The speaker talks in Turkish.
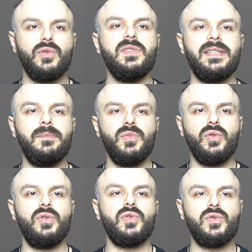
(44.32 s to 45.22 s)
30 Ekim
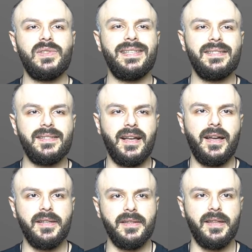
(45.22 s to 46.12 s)
1938
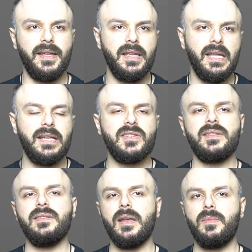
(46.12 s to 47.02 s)
tarihinde
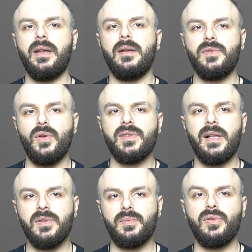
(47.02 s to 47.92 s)
Cadılar Bayramı'na
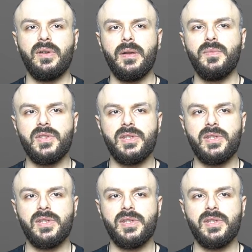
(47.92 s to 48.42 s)
özel bir program